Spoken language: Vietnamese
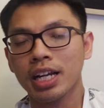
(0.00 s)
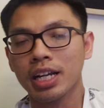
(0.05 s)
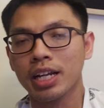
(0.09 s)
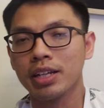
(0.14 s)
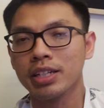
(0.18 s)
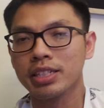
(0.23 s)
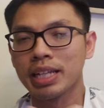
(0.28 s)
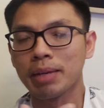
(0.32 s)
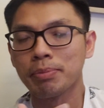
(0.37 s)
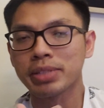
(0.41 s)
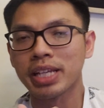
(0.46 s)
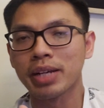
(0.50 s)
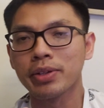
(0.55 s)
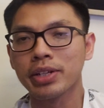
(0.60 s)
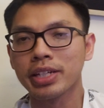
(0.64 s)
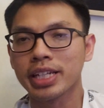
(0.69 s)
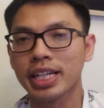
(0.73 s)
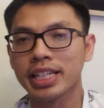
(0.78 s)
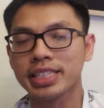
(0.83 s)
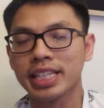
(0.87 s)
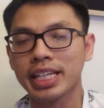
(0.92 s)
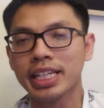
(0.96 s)
ờ, năm sáu
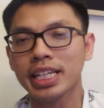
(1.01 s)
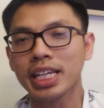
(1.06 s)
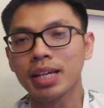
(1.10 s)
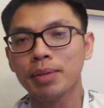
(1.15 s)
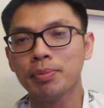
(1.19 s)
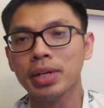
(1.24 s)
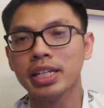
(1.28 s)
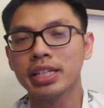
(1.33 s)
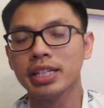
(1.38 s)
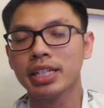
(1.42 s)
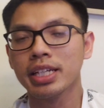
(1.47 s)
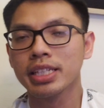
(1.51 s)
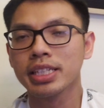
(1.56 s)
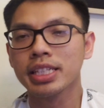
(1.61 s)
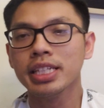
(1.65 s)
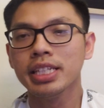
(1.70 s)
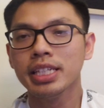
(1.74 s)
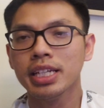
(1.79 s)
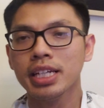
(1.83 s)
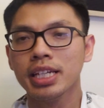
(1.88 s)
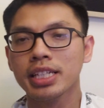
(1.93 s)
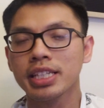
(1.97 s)
người ca sĩ bên ờ,
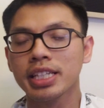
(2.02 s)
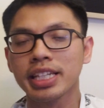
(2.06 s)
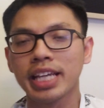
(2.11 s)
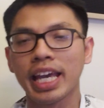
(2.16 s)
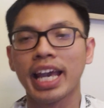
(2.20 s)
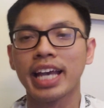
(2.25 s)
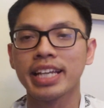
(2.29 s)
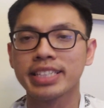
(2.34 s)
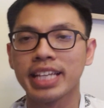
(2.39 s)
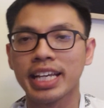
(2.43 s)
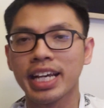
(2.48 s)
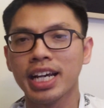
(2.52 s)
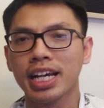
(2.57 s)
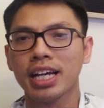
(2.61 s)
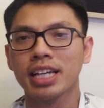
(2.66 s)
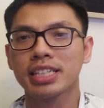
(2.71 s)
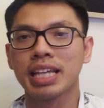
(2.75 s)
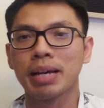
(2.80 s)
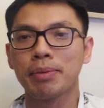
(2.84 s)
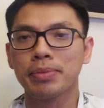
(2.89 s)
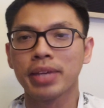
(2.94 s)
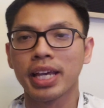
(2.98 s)
thí ờ, thí nga sẽ
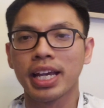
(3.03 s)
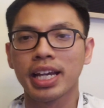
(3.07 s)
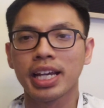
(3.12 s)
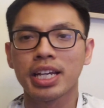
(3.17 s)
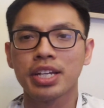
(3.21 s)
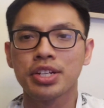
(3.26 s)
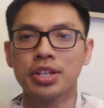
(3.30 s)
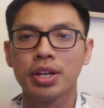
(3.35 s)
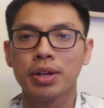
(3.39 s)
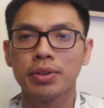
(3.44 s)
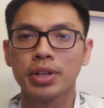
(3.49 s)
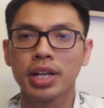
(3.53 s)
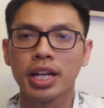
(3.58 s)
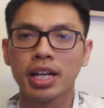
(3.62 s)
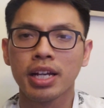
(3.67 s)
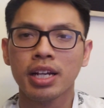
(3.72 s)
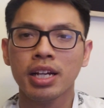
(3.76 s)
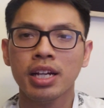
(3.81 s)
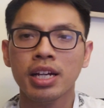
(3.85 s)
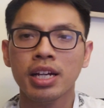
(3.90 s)
tham gia cái show đó